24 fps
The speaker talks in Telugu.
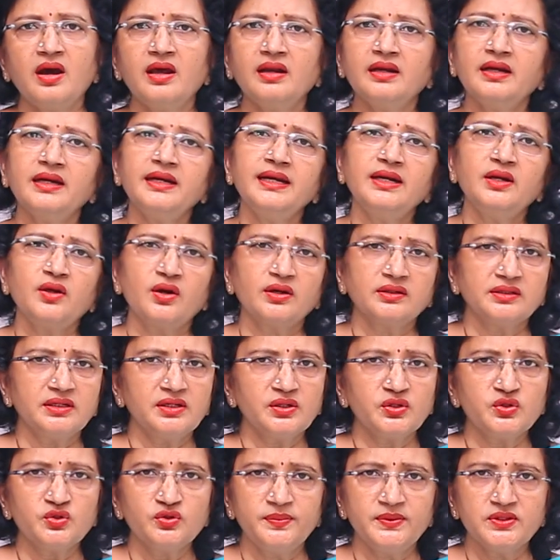ఆల్రెడీ
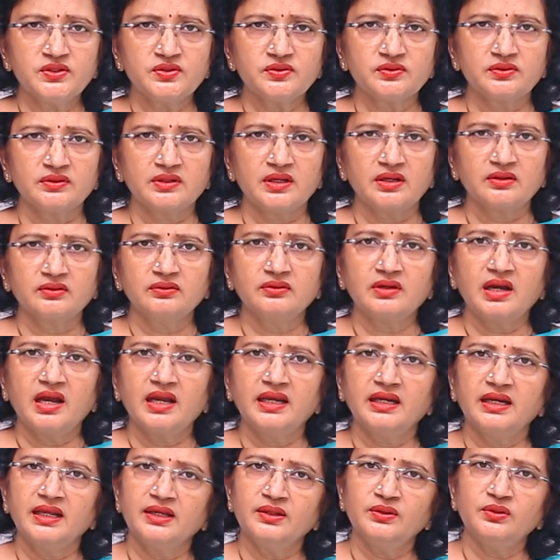డాక్టర్కి చూపించుకున్నారు
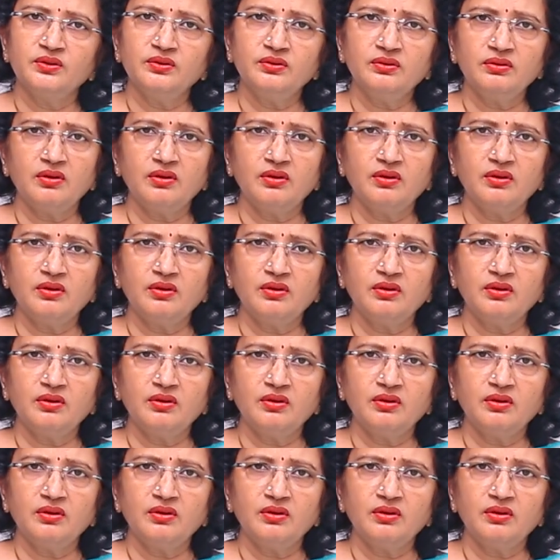ఆయన ఏదో